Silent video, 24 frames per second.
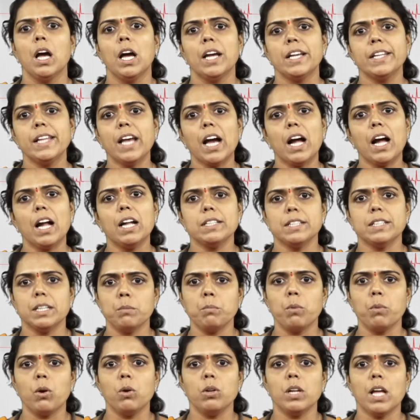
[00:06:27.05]
ఇది
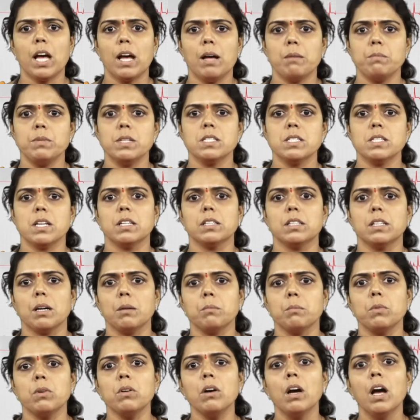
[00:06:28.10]
ఆల్టర్డ్ బౌల్ హ్యాబిట్స్
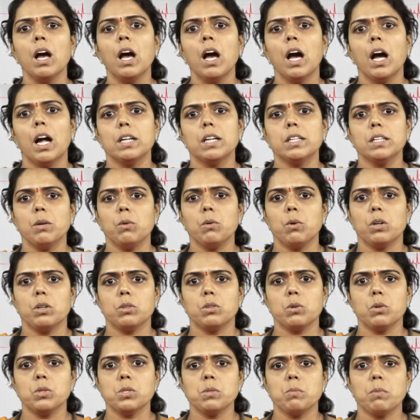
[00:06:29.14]
అంటాము అంటే
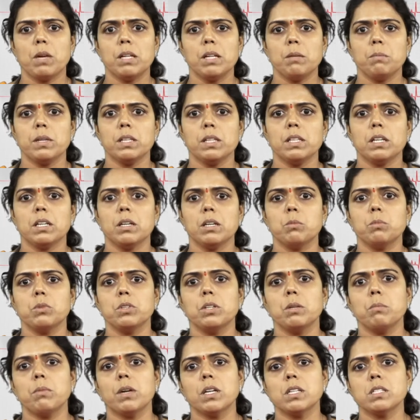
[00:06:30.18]
ఒకరోజు మలబద్ధకం
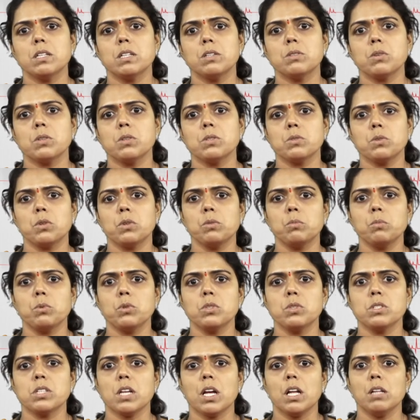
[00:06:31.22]
ఉండి మరుసటి రోజు రెండు
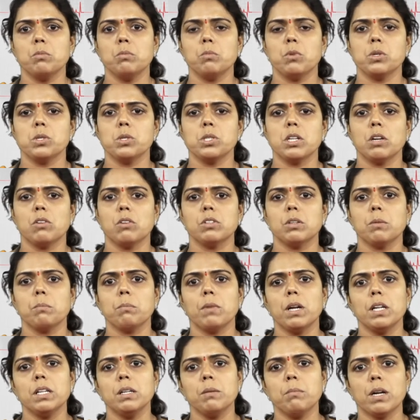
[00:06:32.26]
మూడు సార్లు మోషన్ అవ్వటం
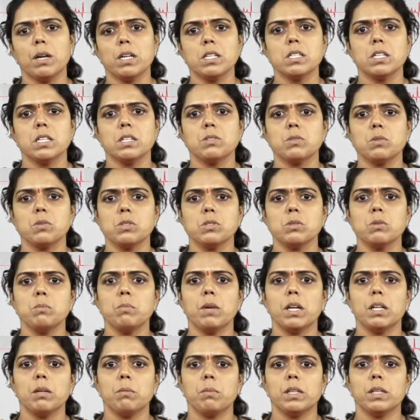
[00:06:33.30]
మళ్ళీ మరుసటి రోజు
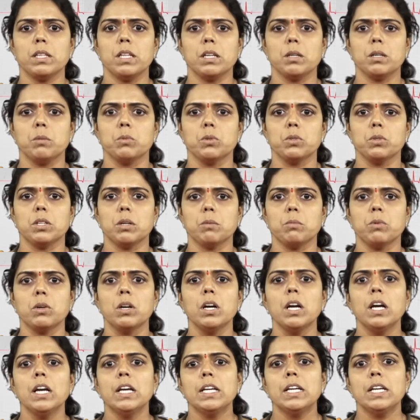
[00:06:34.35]
మలబద్ధ మలబద్ధకం ఉంటాము
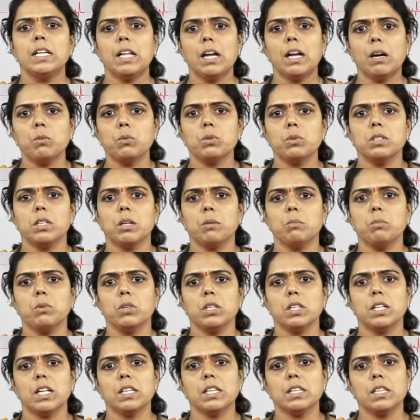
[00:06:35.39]
ఇలా ఉంటాము
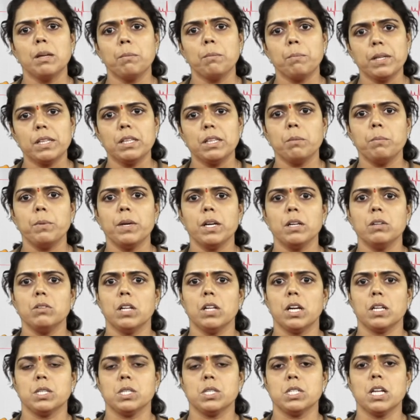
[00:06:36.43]
ఇదంతా పెద్ద పేగు
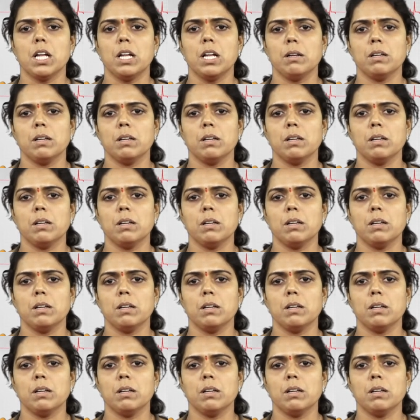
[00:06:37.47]
లక్షణ